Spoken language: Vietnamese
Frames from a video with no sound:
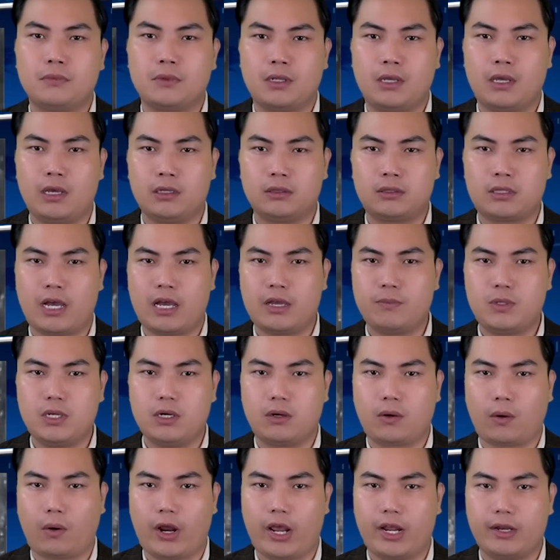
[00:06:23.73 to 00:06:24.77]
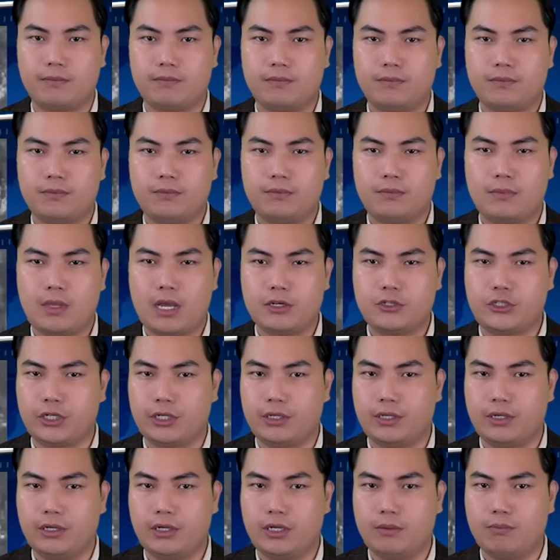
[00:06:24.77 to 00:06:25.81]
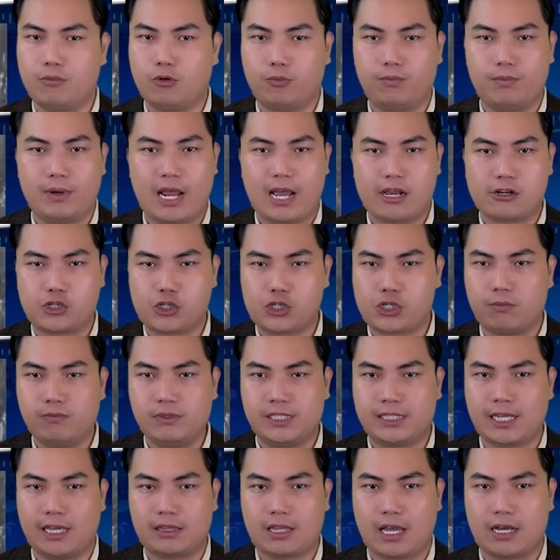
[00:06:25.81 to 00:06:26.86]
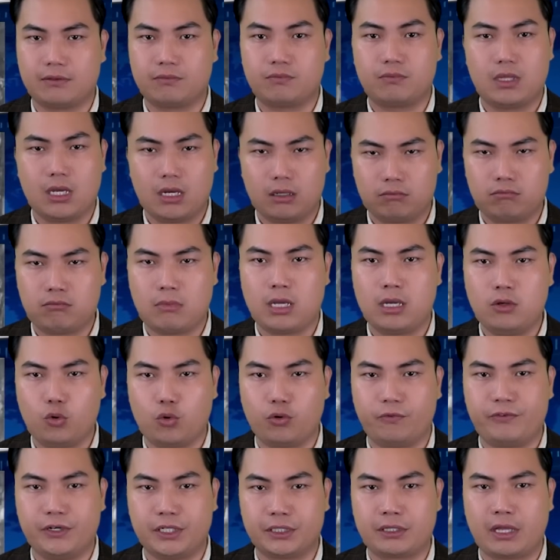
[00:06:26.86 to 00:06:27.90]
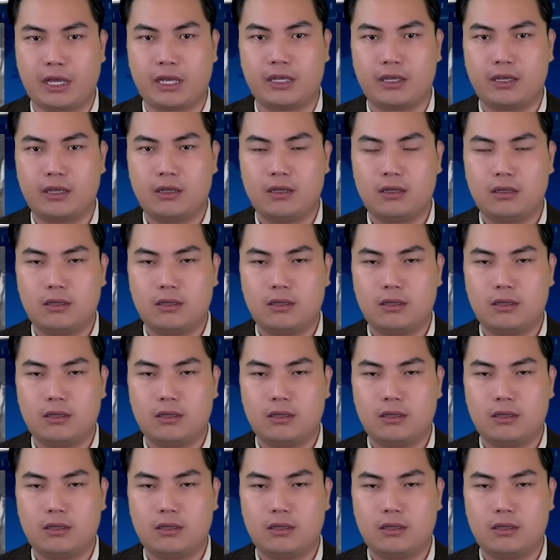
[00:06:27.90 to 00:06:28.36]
Hiện tại Ukraine đang chờ đợi một làn sóng xe tăng tiên tiến của phương Tây,